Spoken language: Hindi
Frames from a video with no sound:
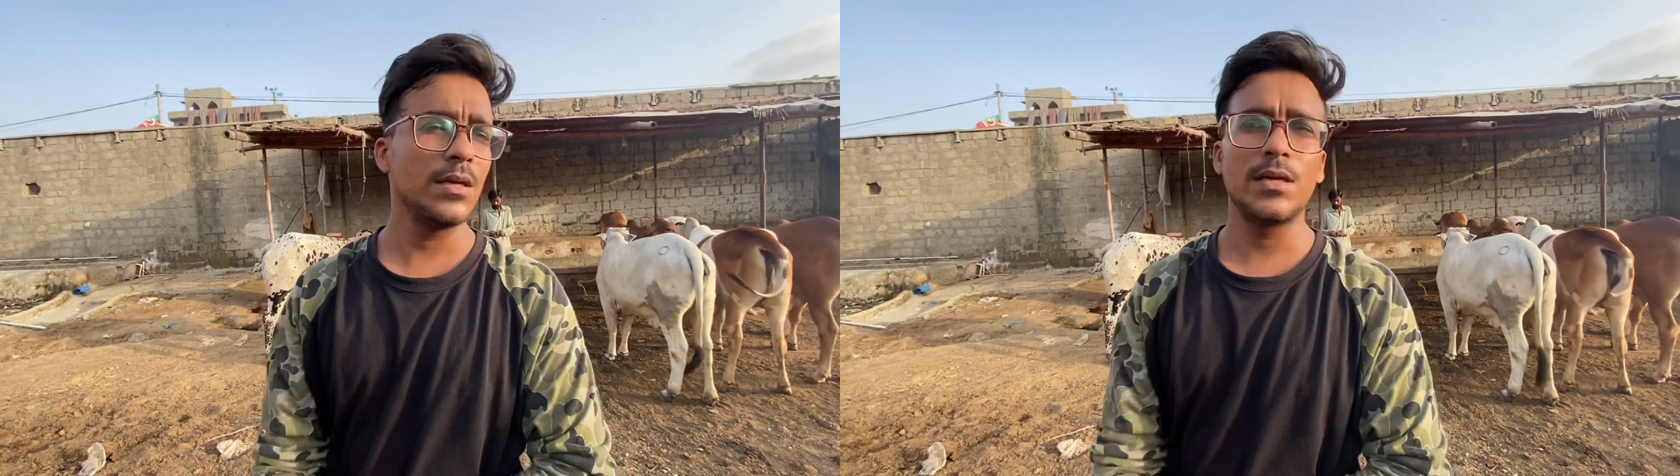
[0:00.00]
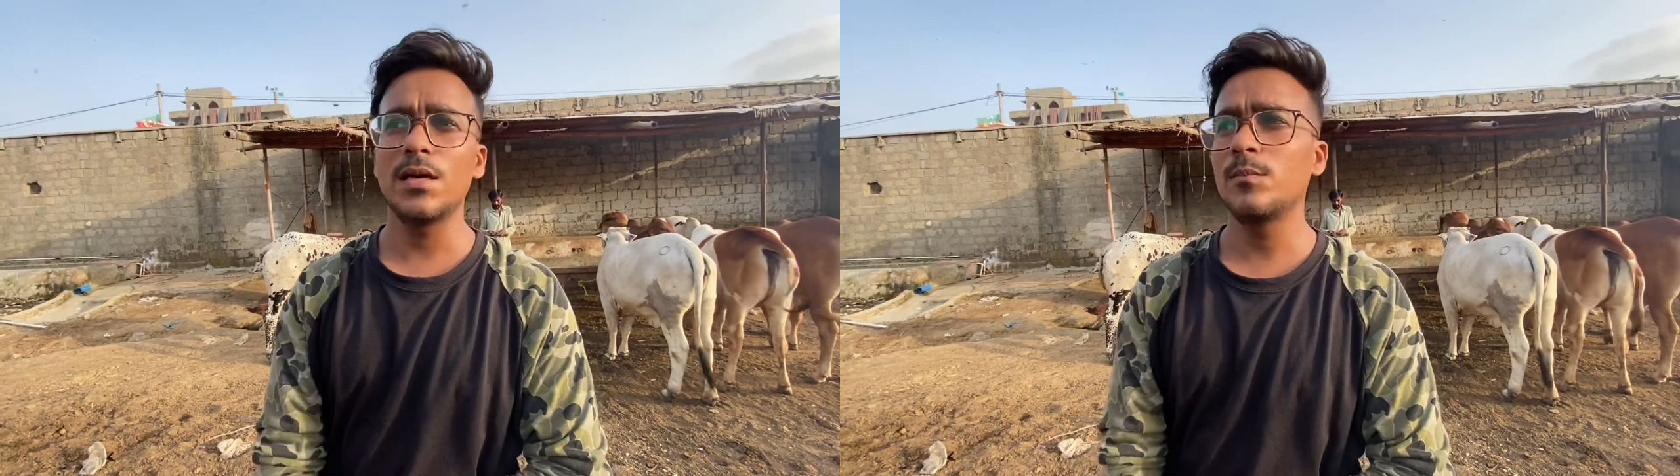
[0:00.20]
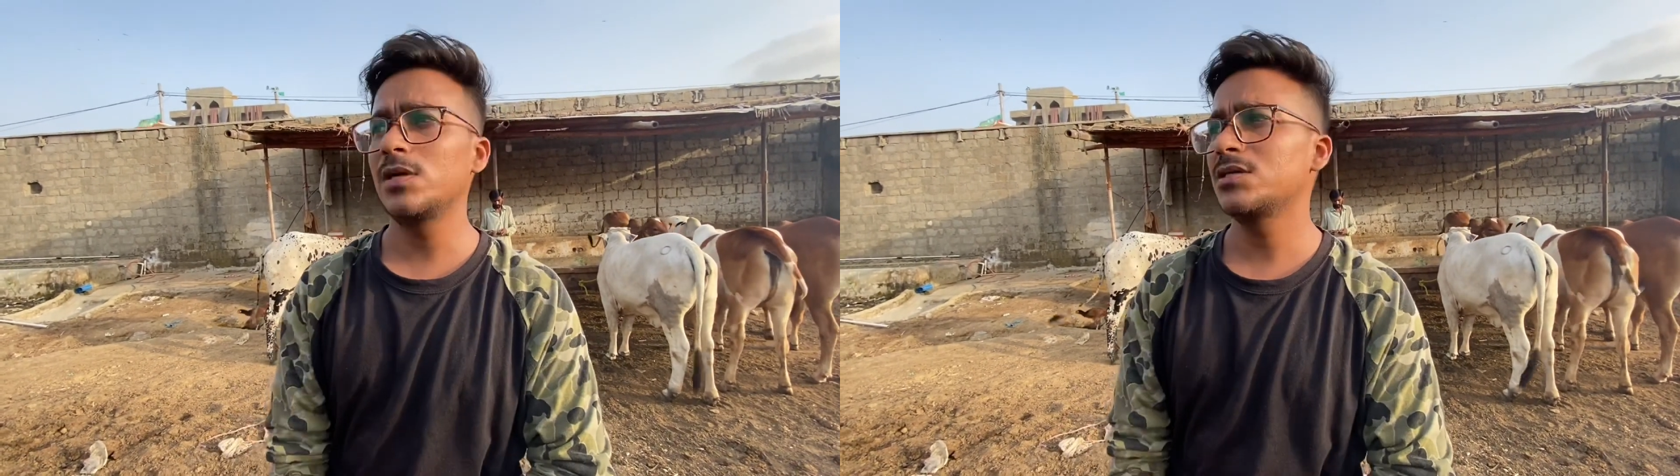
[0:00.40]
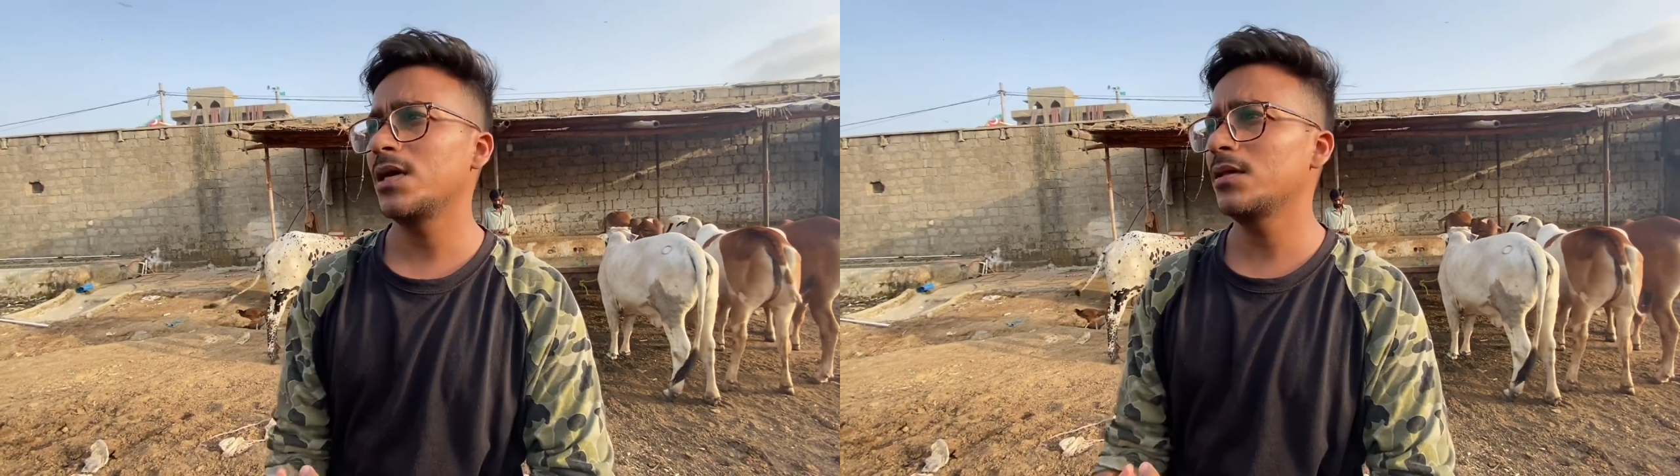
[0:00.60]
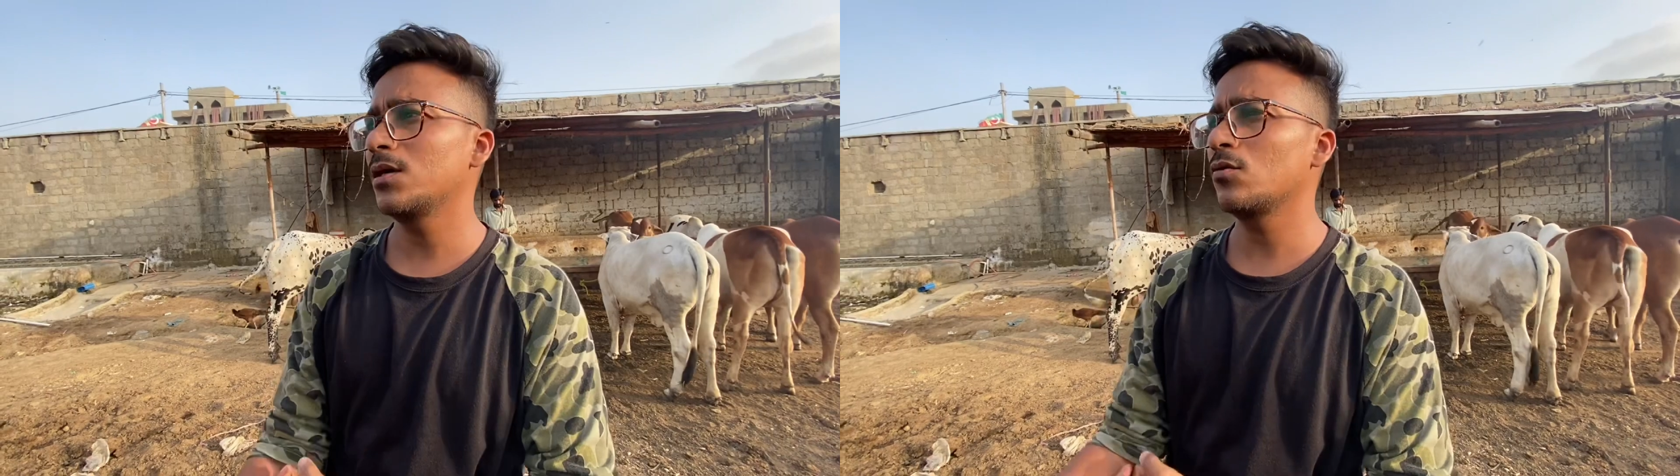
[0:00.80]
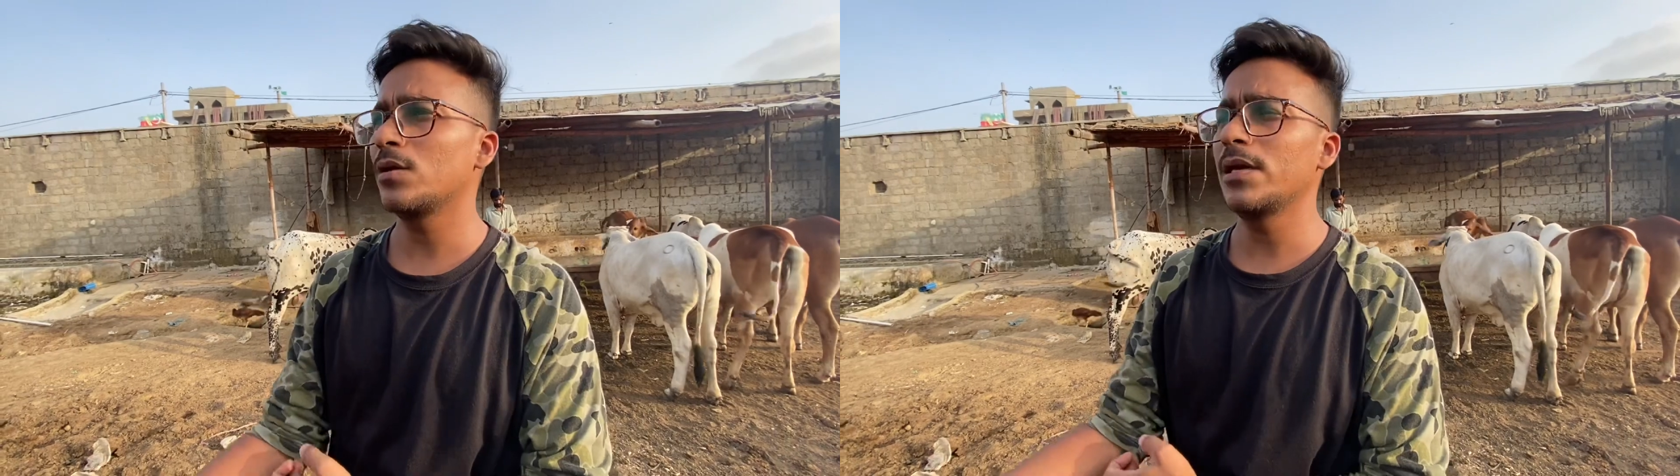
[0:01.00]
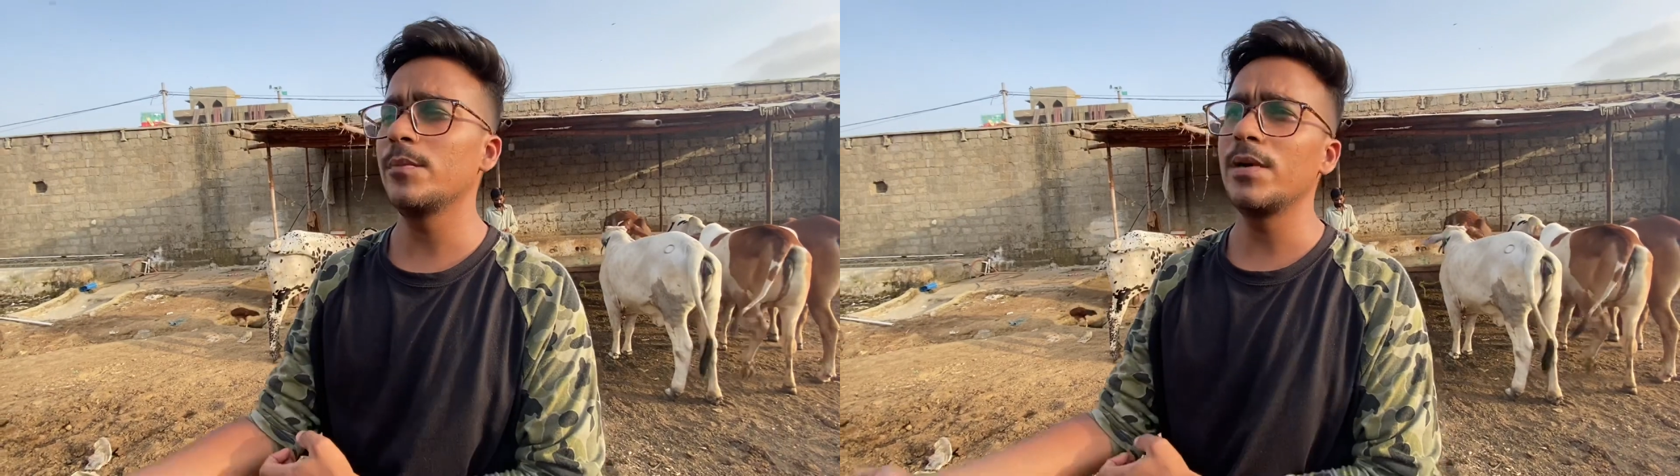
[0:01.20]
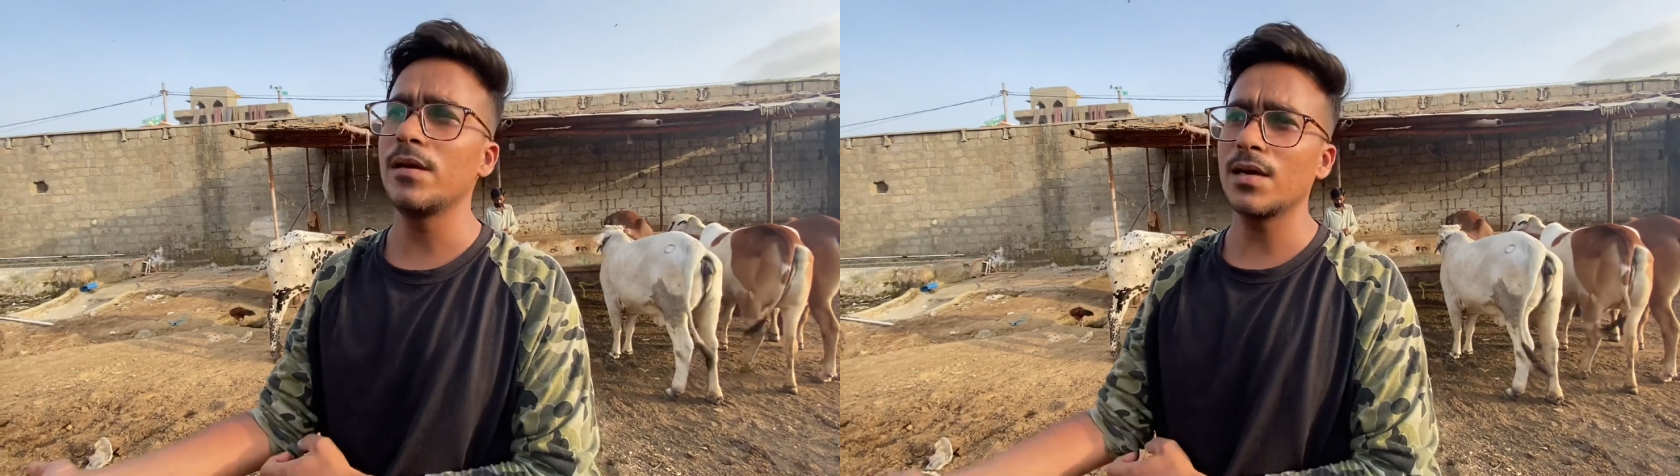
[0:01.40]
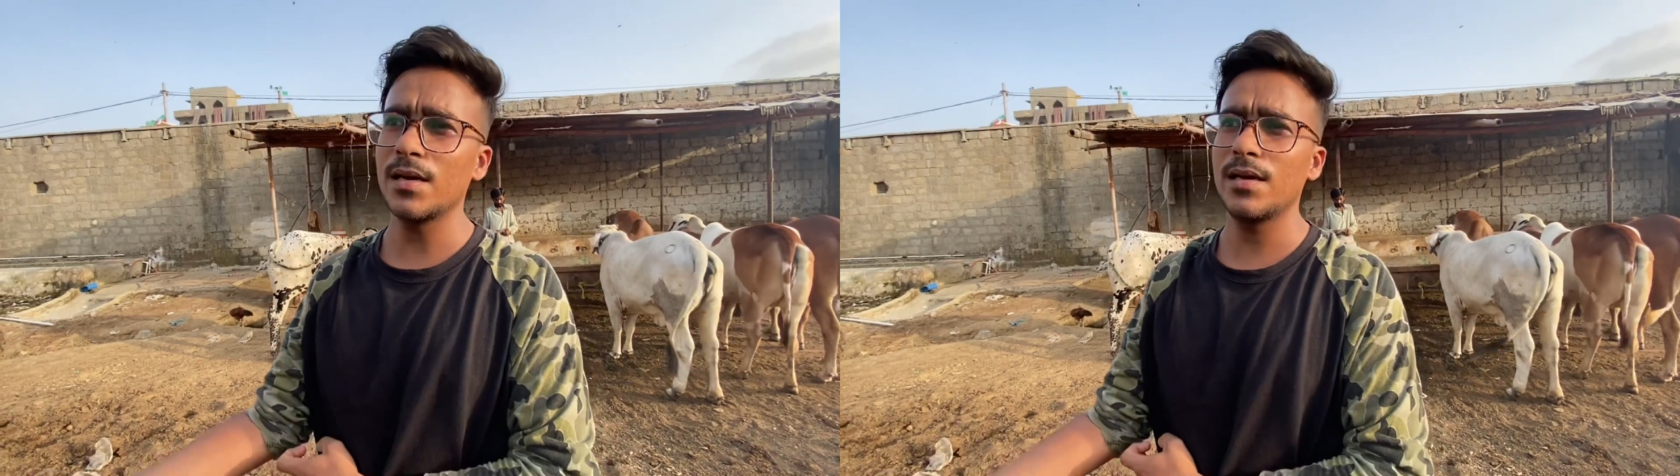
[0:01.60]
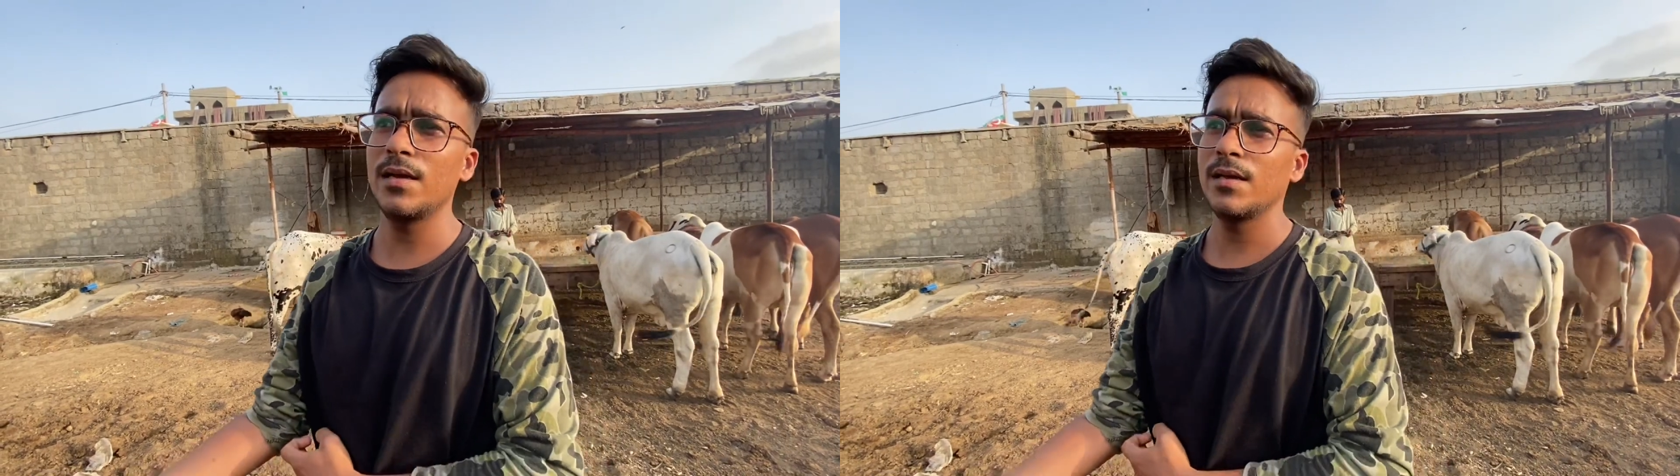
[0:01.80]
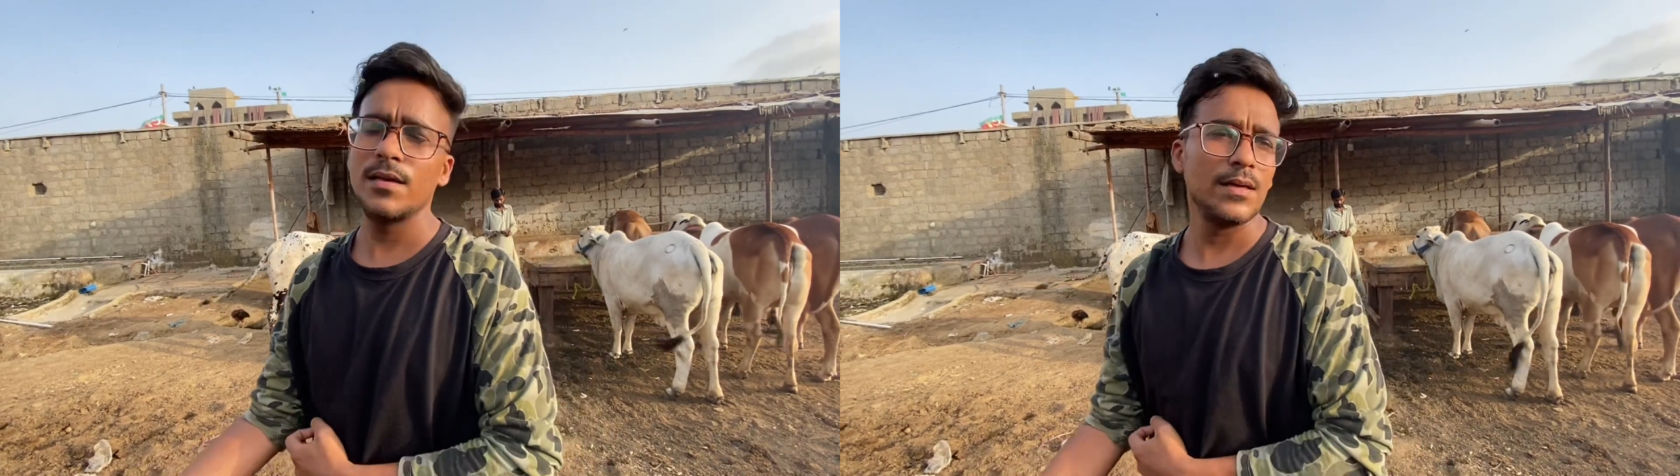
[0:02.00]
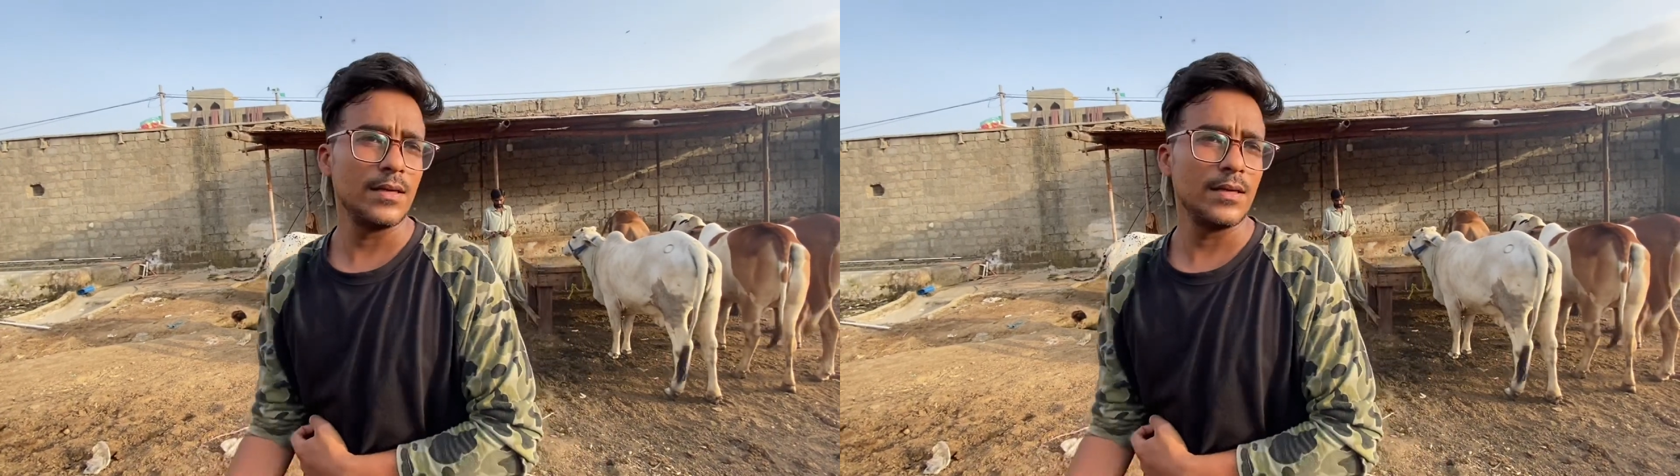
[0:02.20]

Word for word: कि हमने शायद या तो क्लिक बेट करा है